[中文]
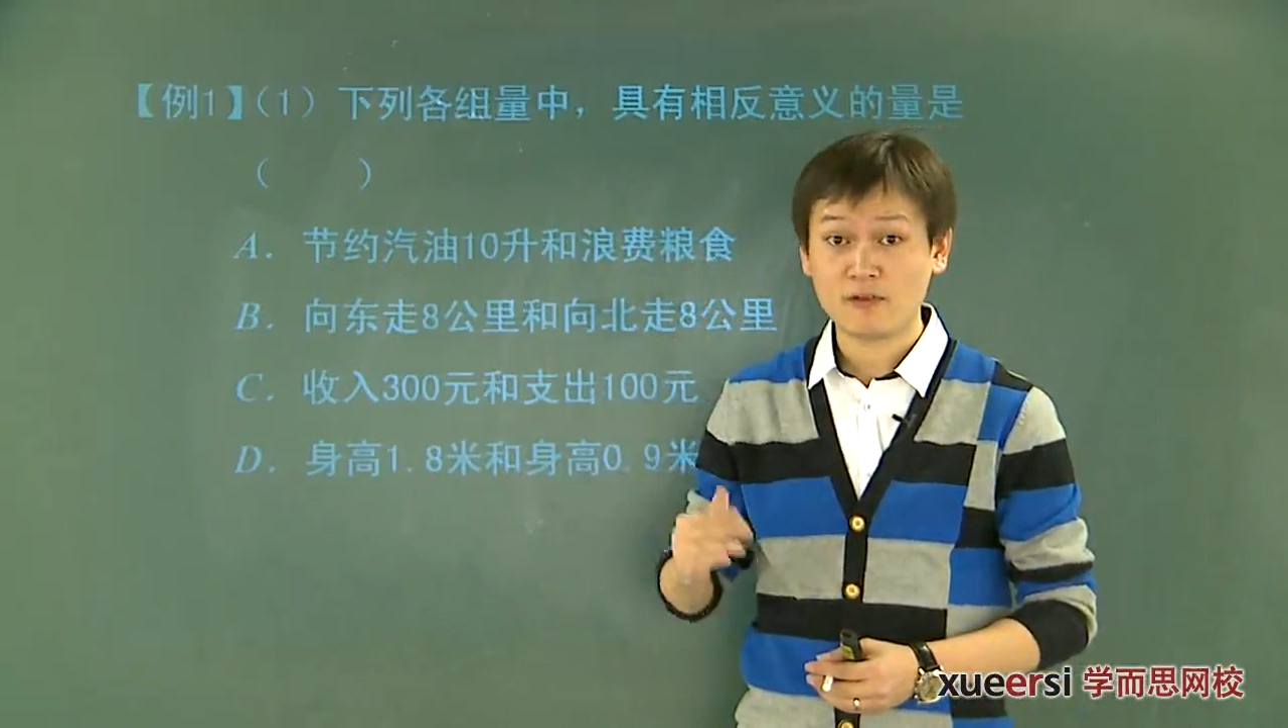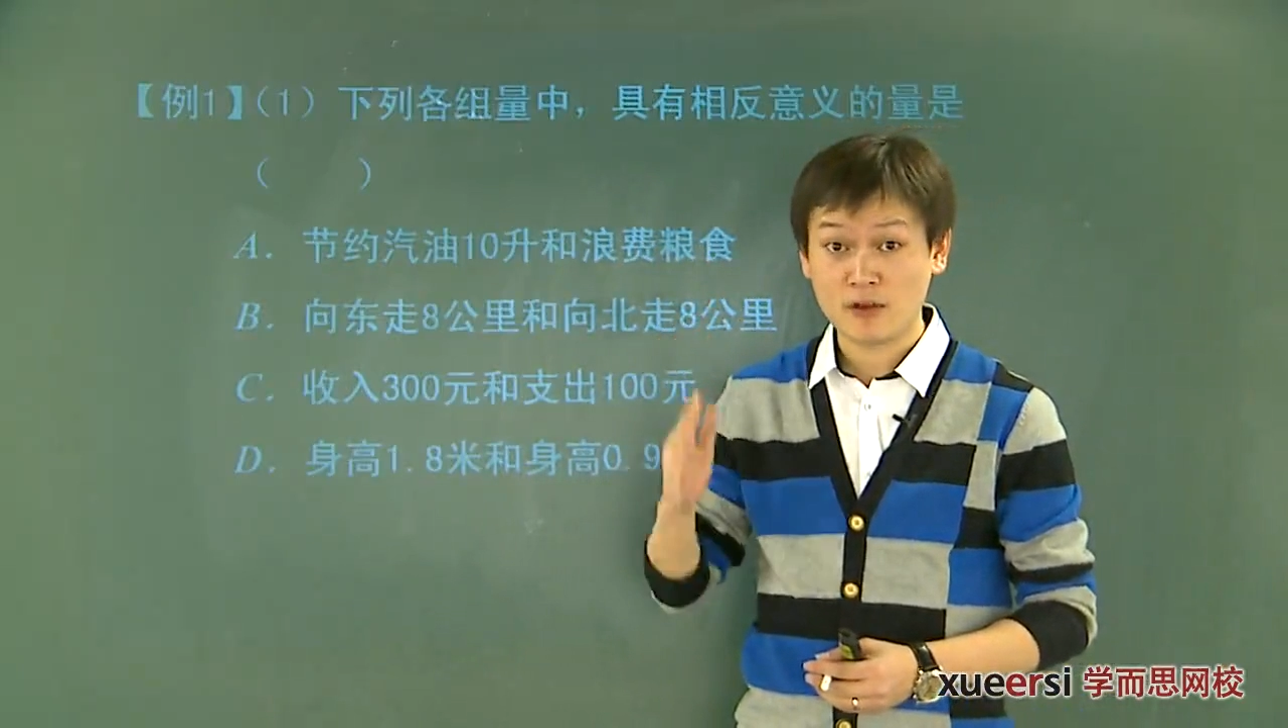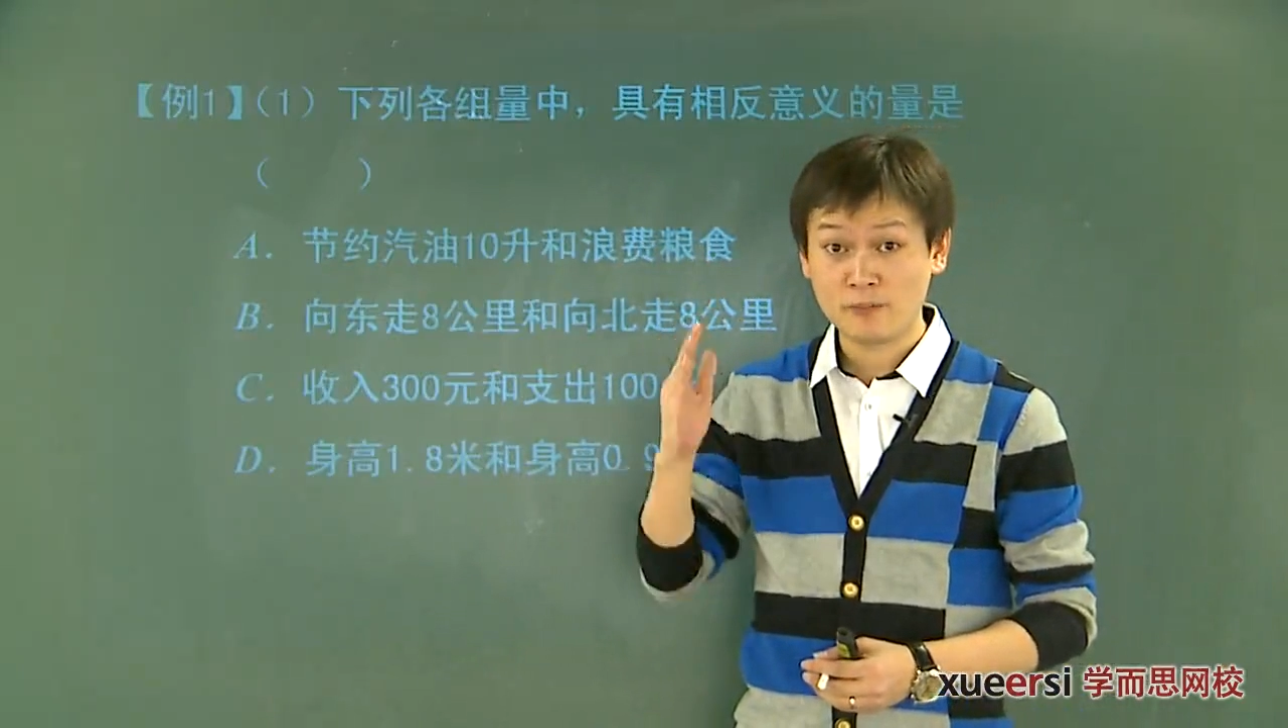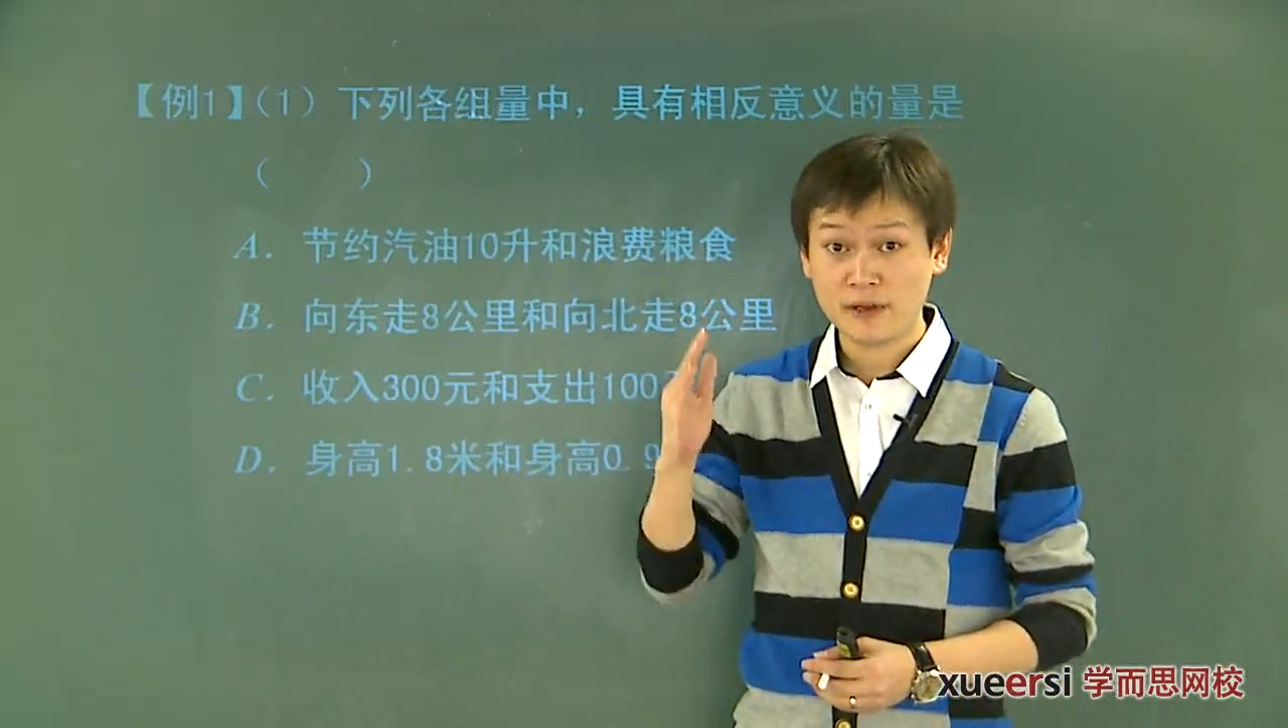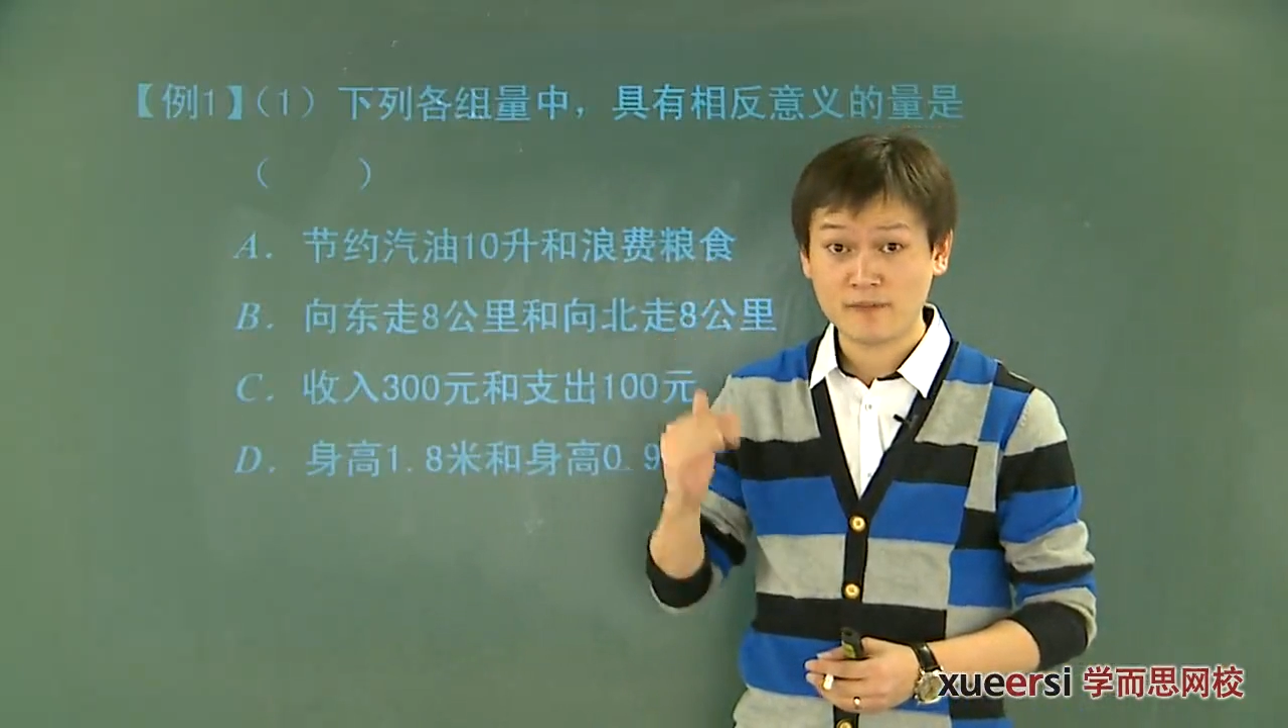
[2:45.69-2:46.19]

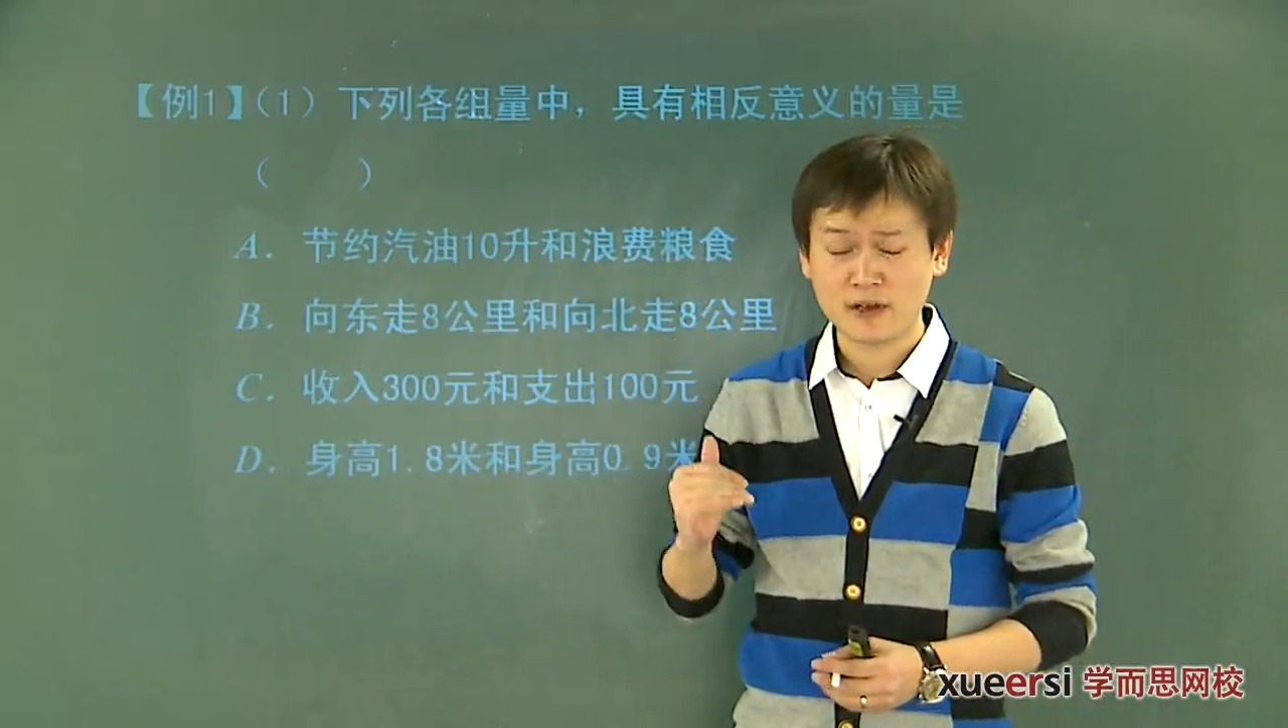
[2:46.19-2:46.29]
往北、